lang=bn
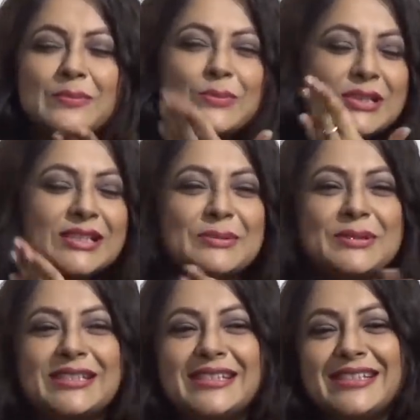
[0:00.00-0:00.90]
বোঝাতে
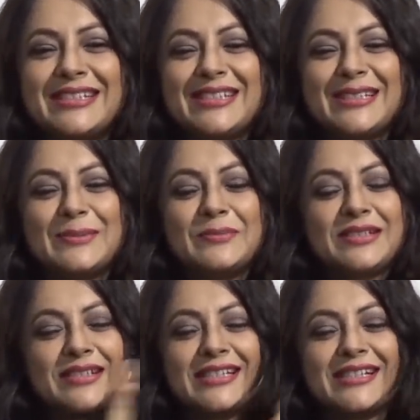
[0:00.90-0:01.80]
বোঝাতে এসেছিলাম
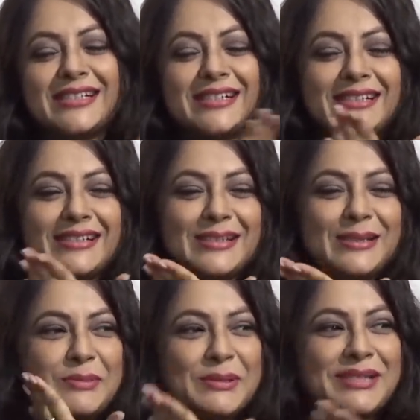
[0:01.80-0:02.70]
শ্রীলেখা
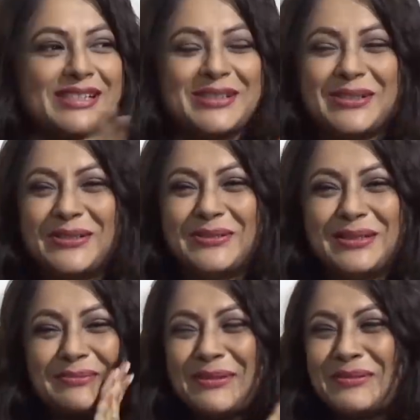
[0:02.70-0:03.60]
ডিপ্লোম্যাটিক হও
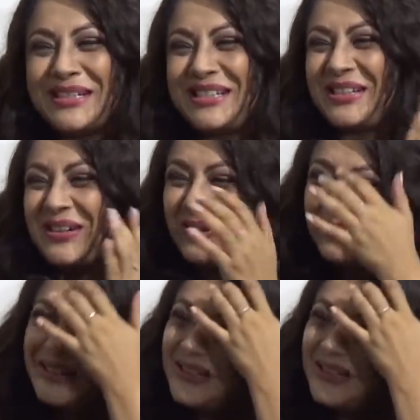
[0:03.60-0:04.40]
ডিপ্লোম্যাটিক হও